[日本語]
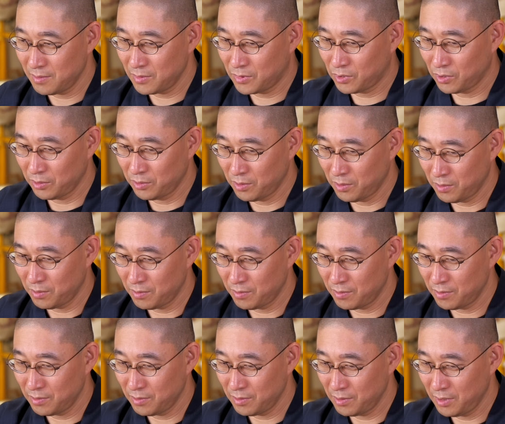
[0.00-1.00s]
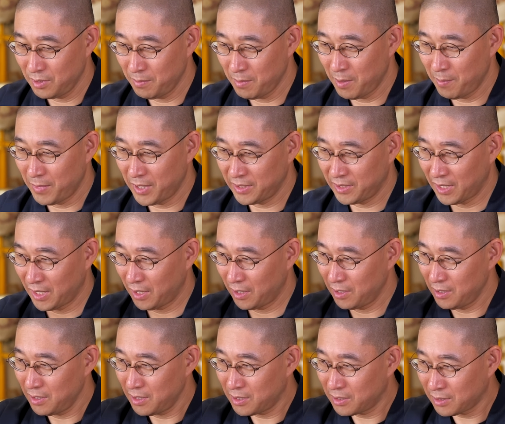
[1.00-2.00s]
その今まで
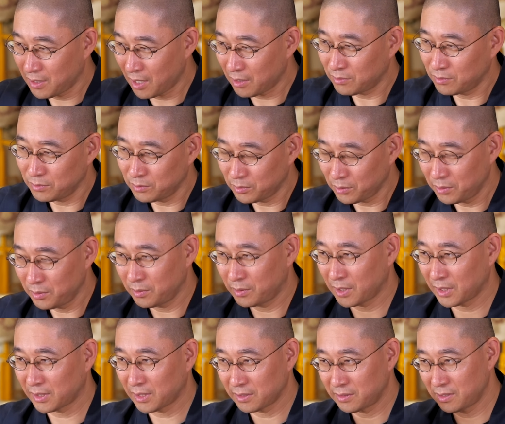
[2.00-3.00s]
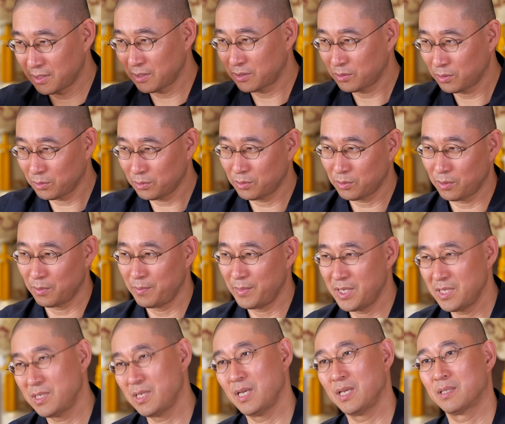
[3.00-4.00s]
比較という形で外を
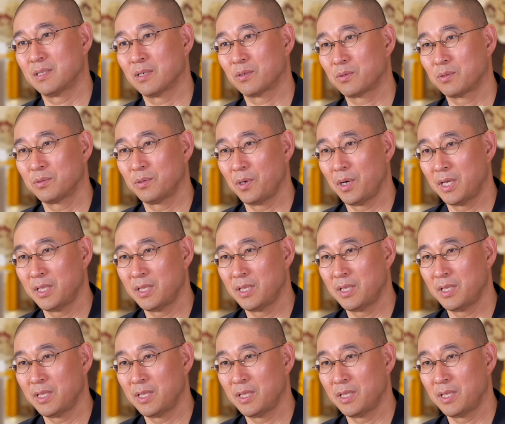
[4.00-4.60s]
見ていたこの